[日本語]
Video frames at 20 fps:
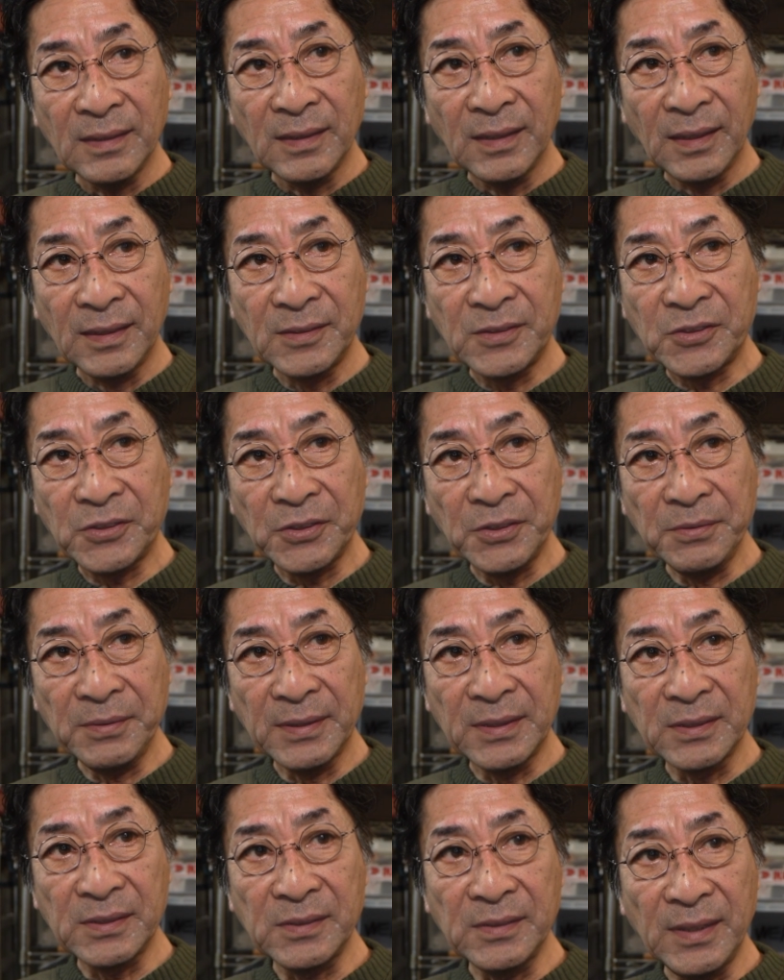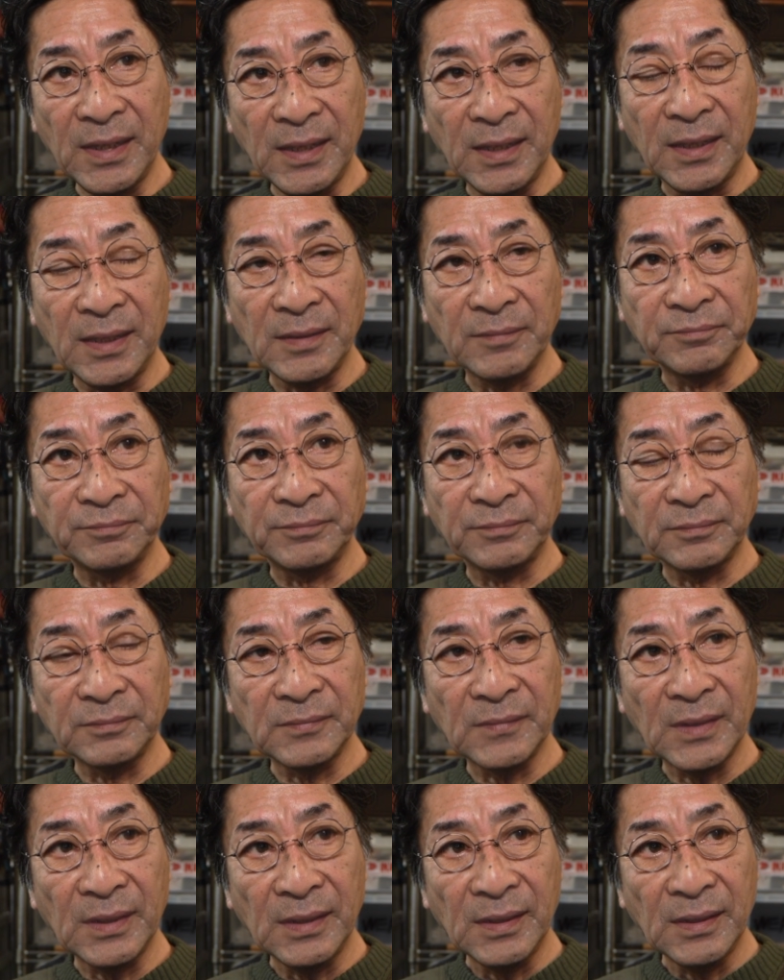はい、次はですね、
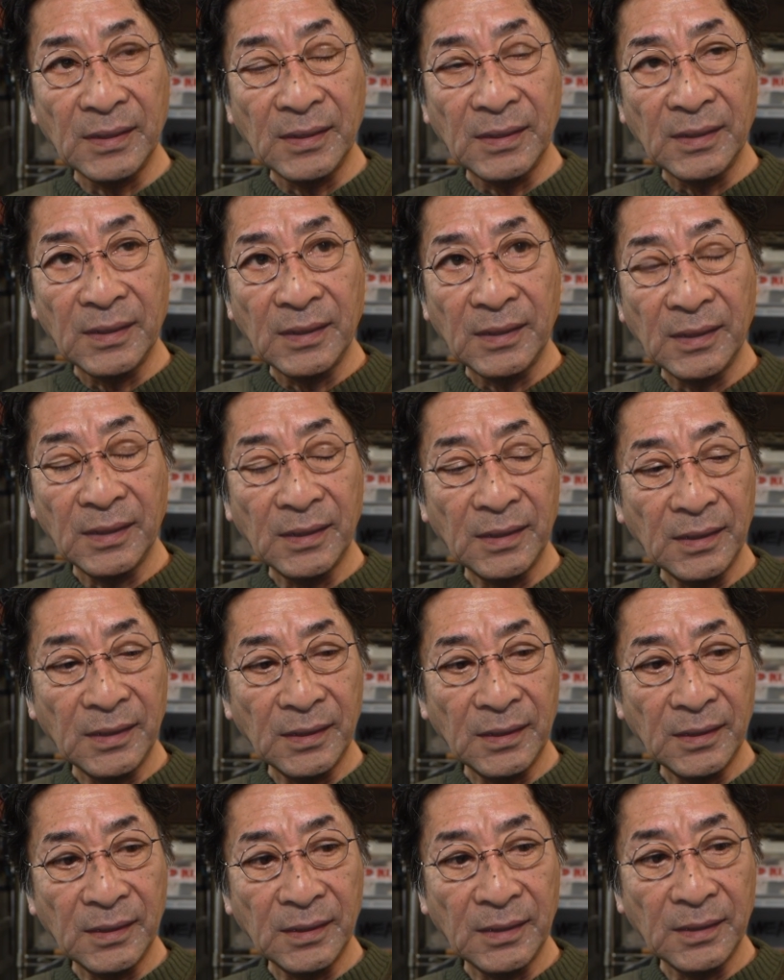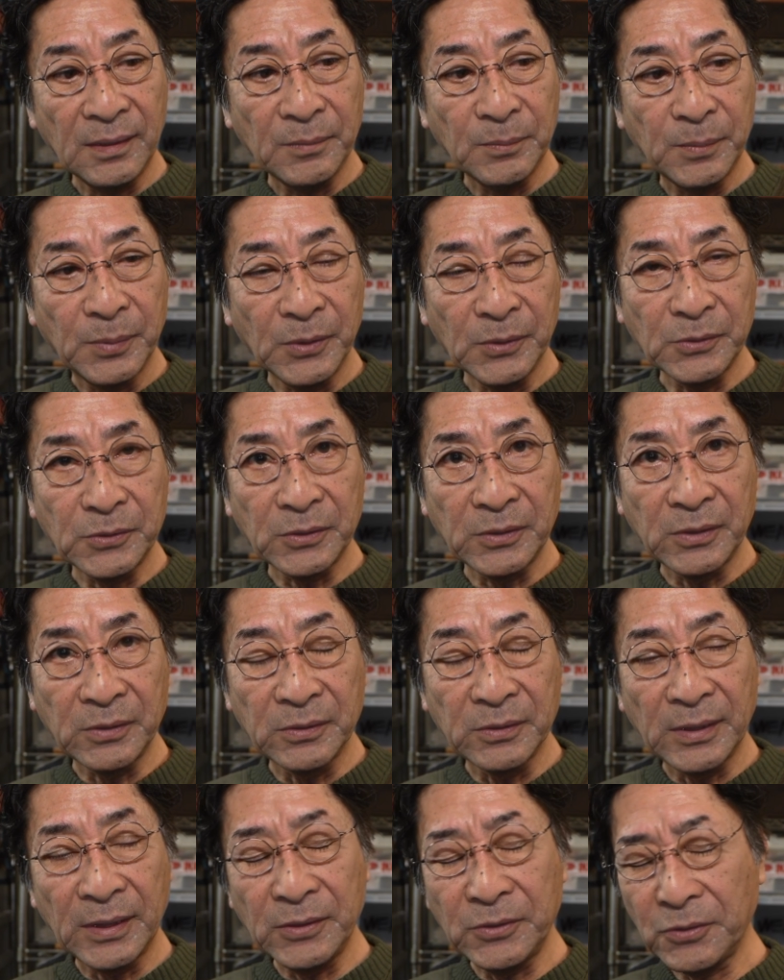えー、ボートで
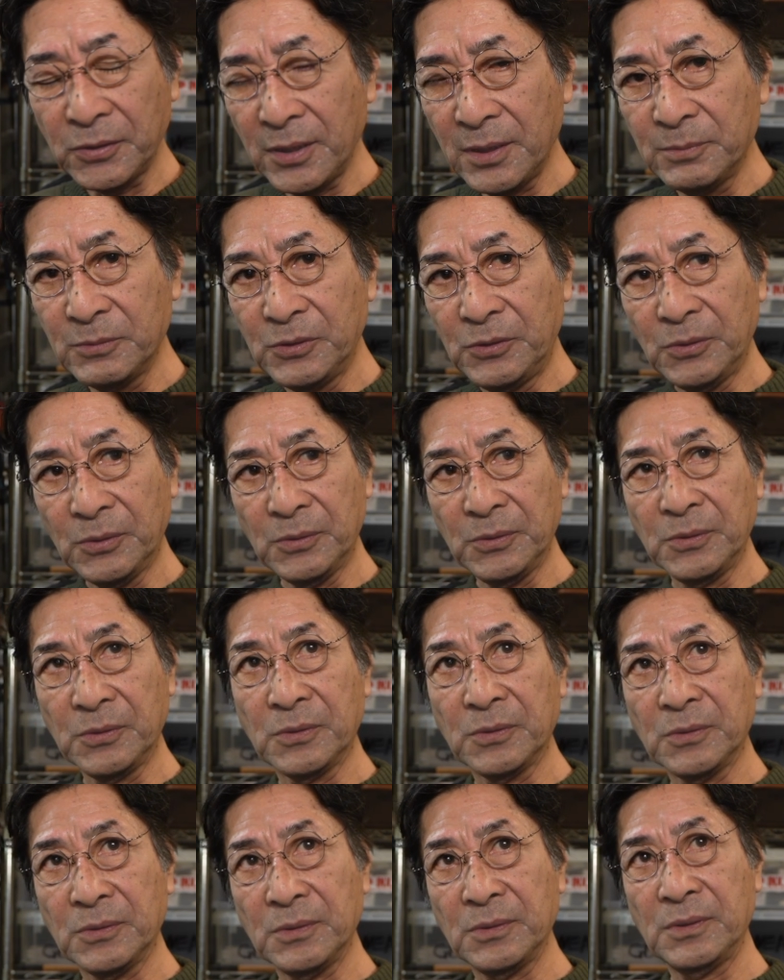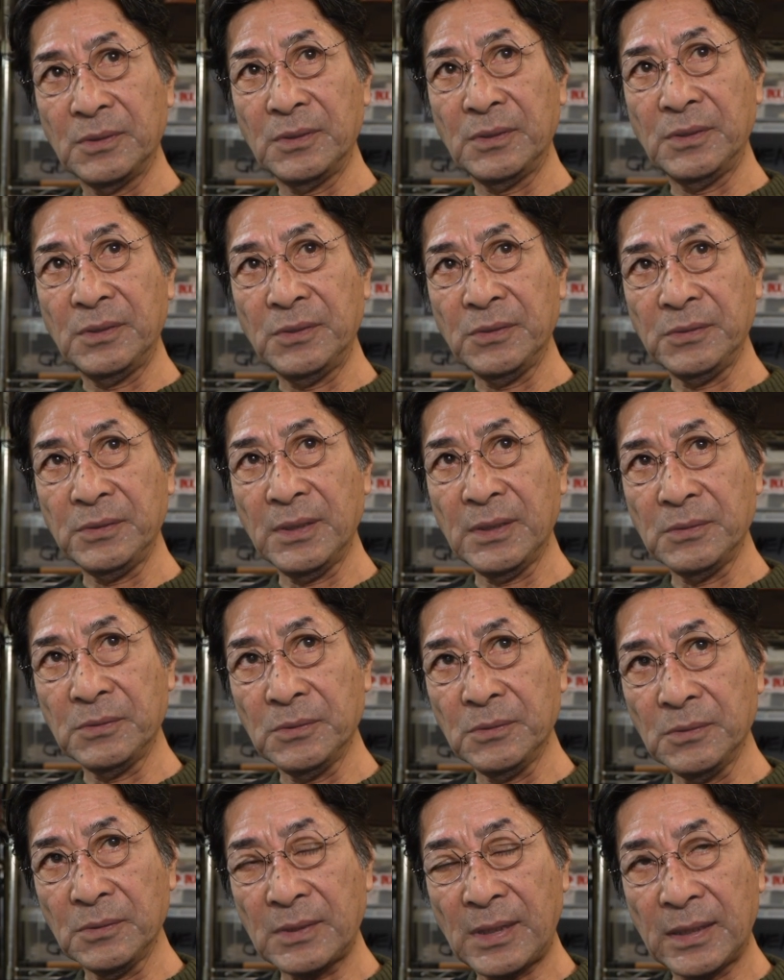のナイトゲーム同様非常にあ
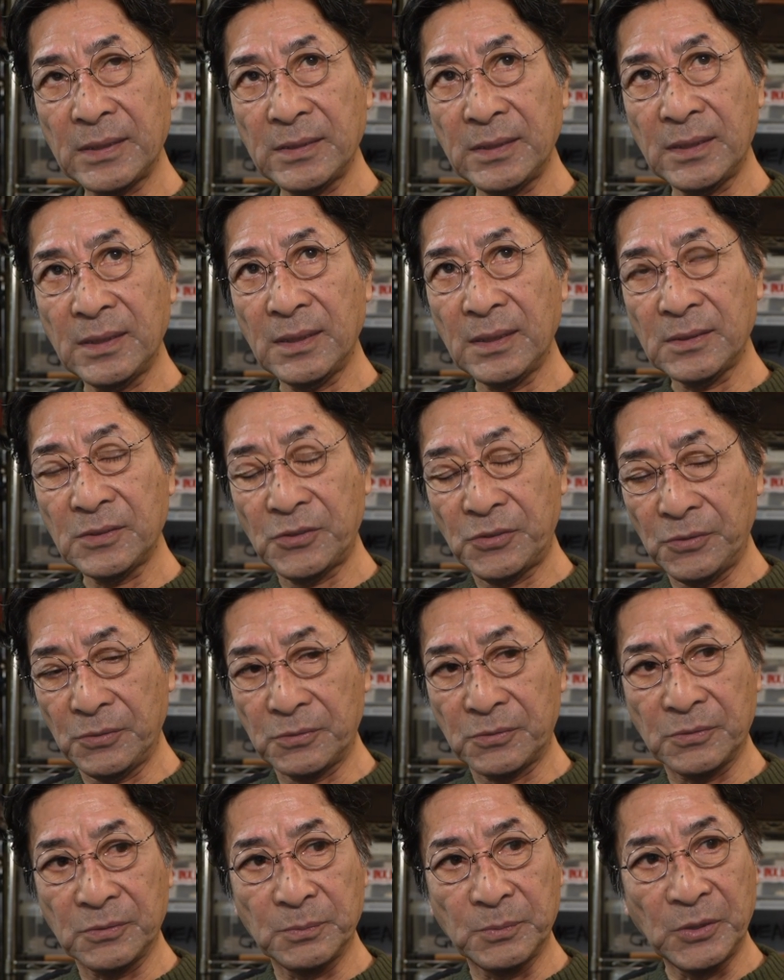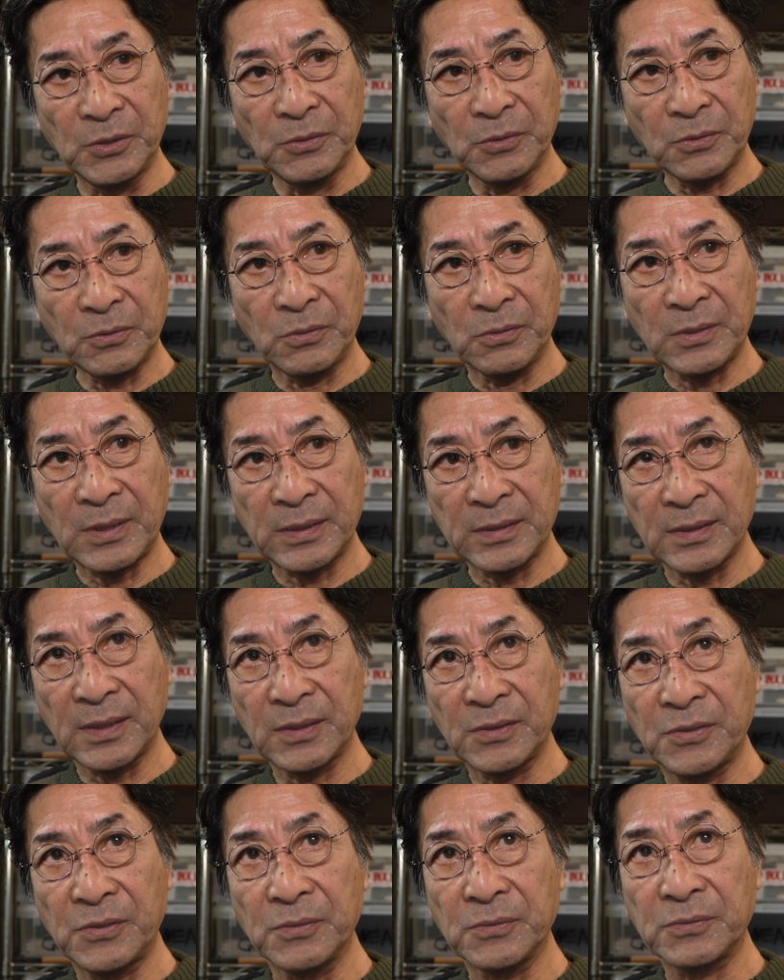の風が強く横風
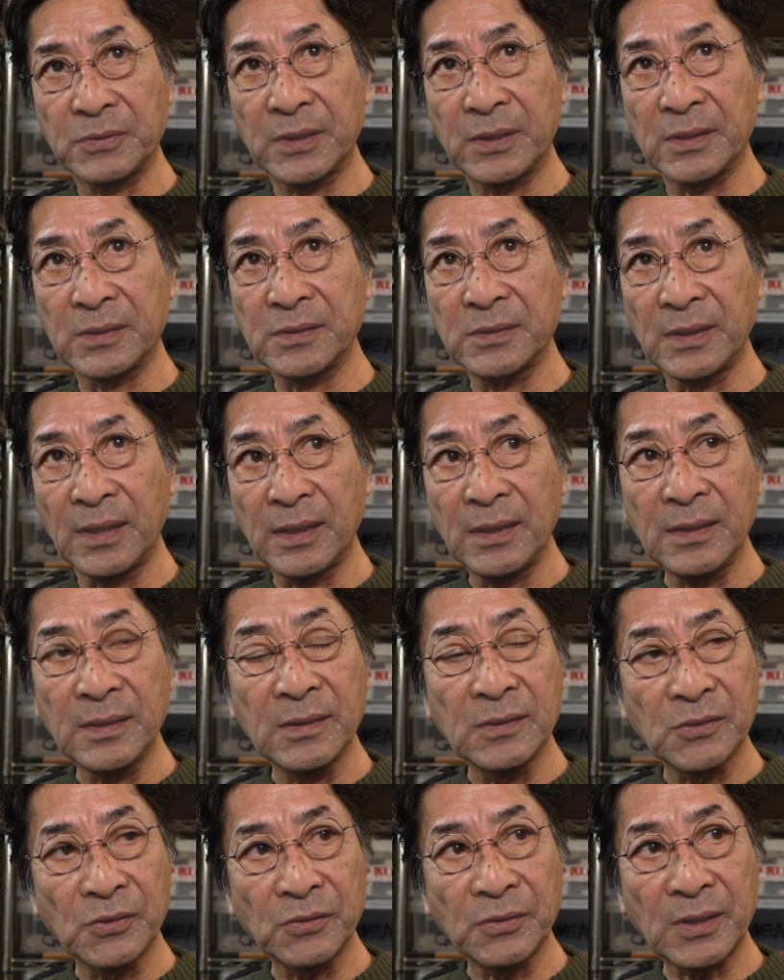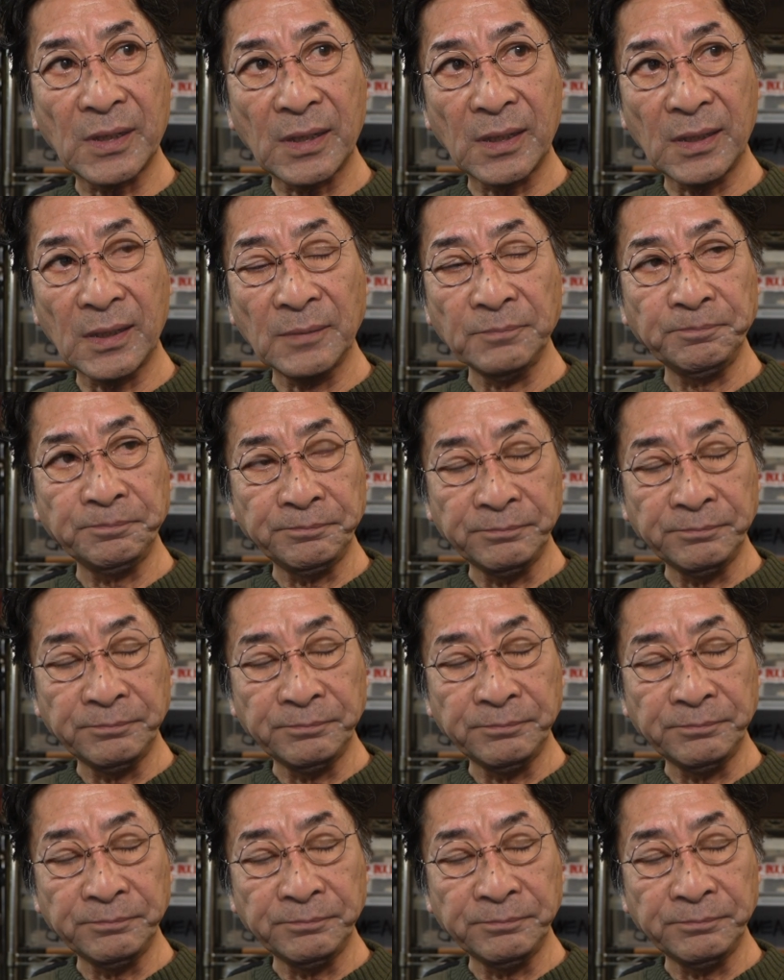が強くてですねそれから